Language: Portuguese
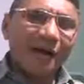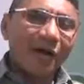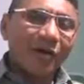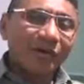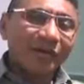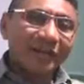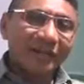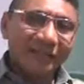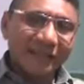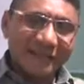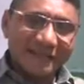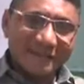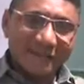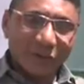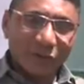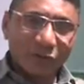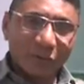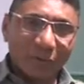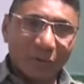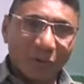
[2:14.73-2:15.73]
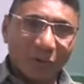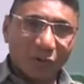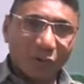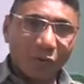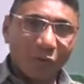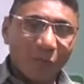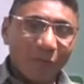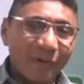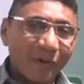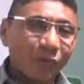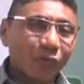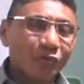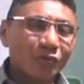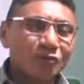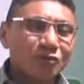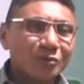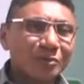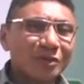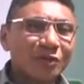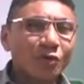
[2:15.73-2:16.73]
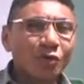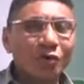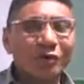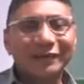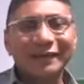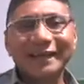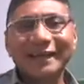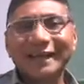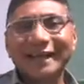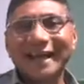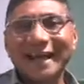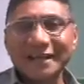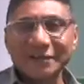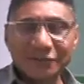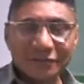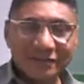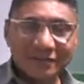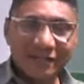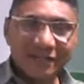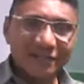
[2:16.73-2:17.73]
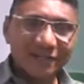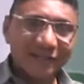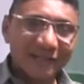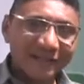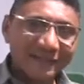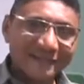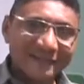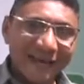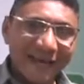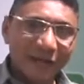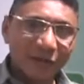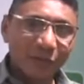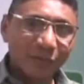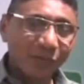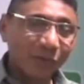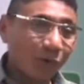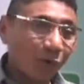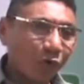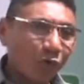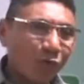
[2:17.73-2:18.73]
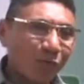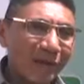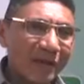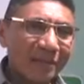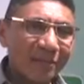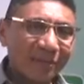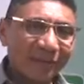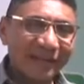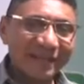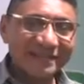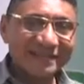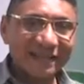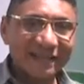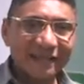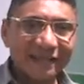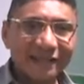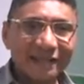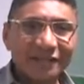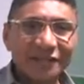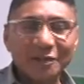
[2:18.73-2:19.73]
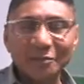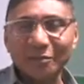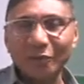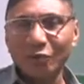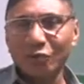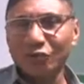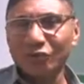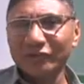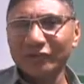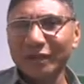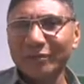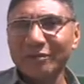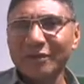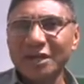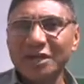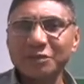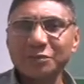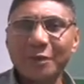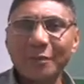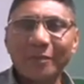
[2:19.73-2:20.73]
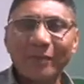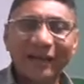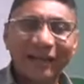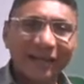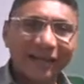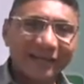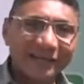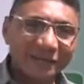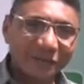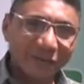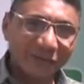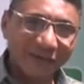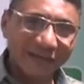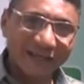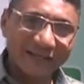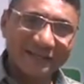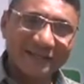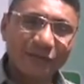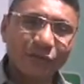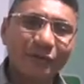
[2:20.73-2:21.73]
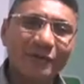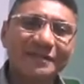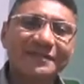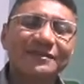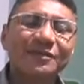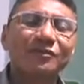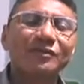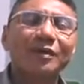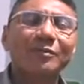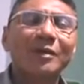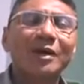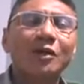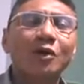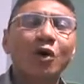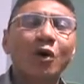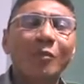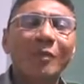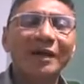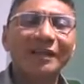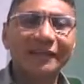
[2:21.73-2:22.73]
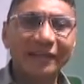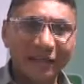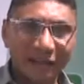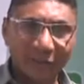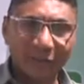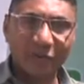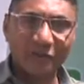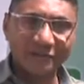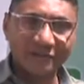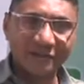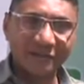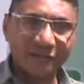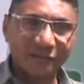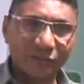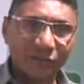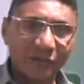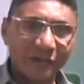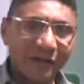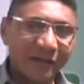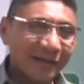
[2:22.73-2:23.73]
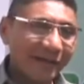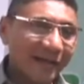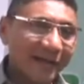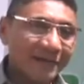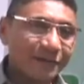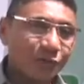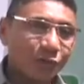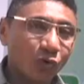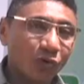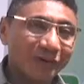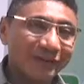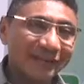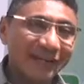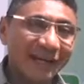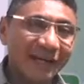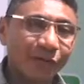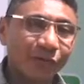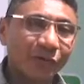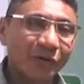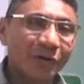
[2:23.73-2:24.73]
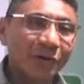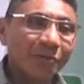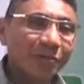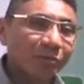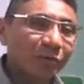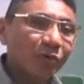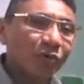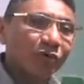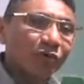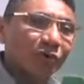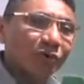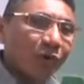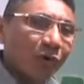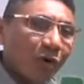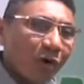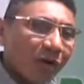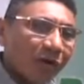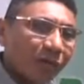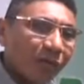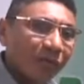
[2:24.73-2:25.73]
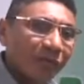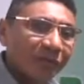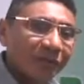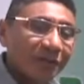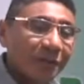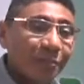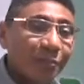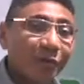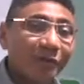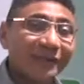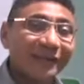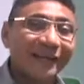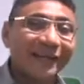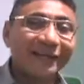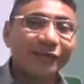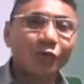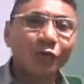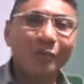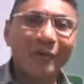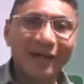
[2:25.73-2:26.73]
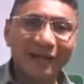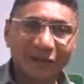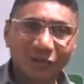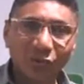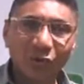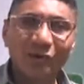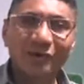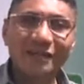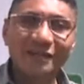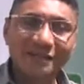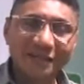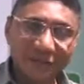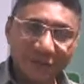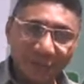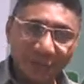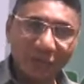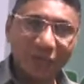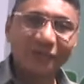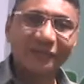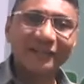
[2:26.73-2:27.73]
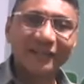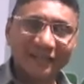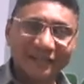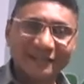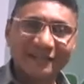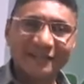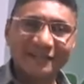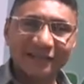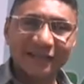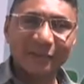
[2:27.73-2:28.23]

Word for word: A orientação do Procon para o consumidor que caso seja lesado por alguma empresa, que procure a mesma para resolver a situação da melhor maneira possível. Caso contrário, procure o órgão que poderá tomar todas as providências